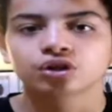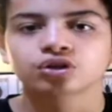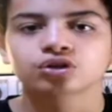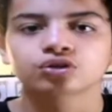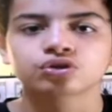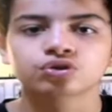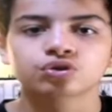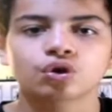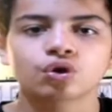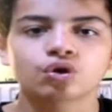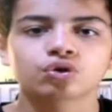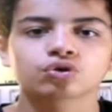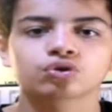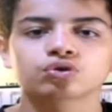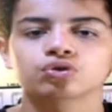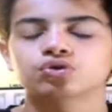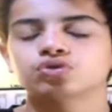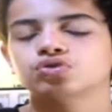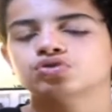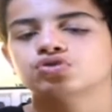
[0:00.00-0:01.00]
Donc
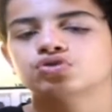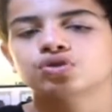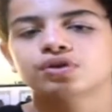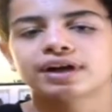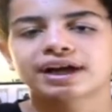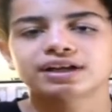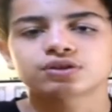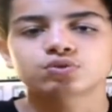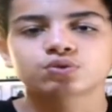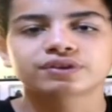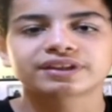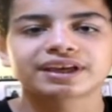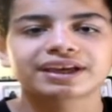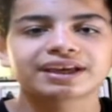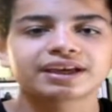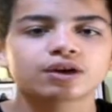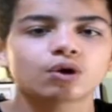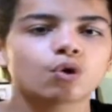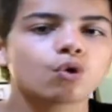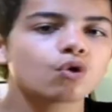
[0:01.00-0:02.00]
je ne
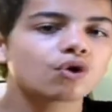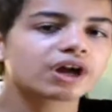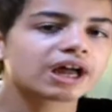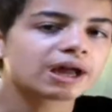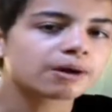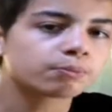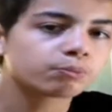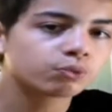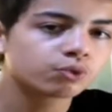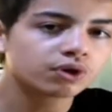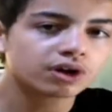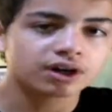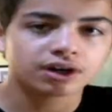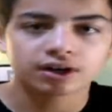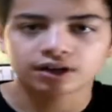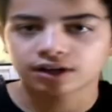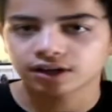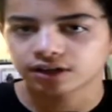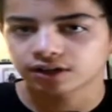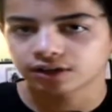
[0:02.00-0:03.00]
rajouterai aucun
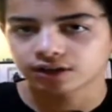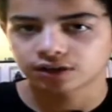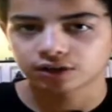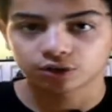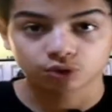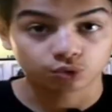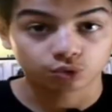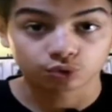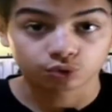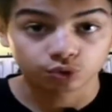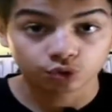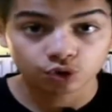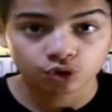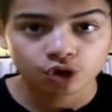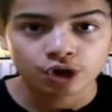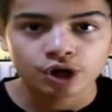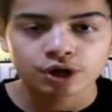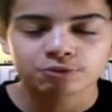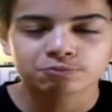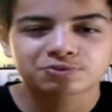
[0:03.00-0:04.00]
point euh, aux deux
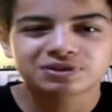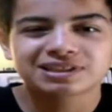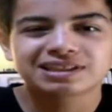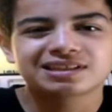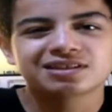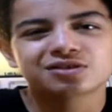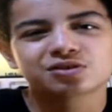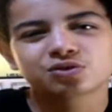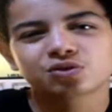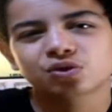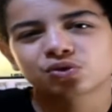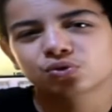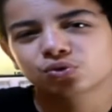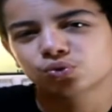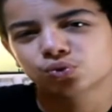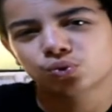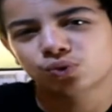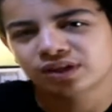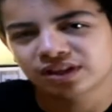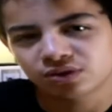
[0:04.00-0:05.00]
puisqu'ils sont
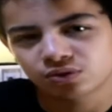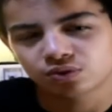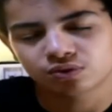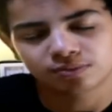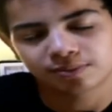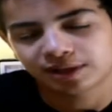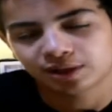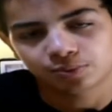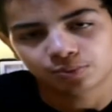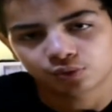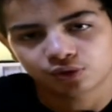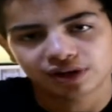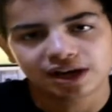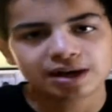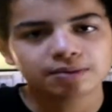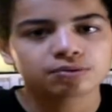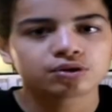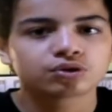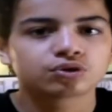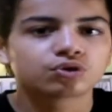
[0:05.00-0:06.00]
tous les deux
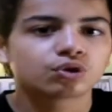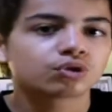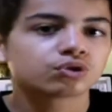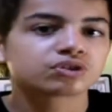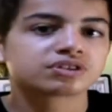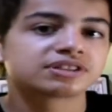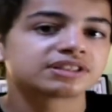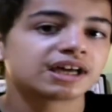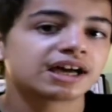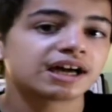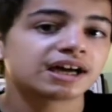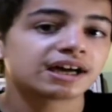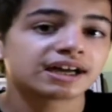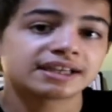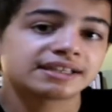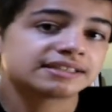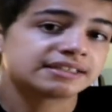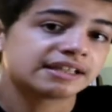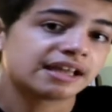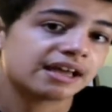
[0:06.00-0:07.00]
manipulables, donc ça
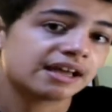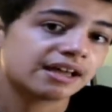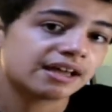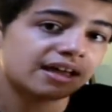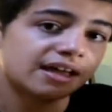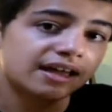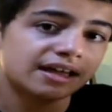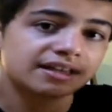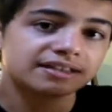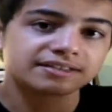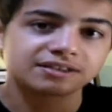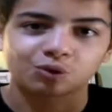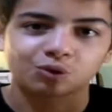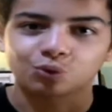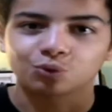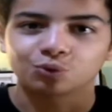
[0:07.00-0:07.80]
reste un 1-0.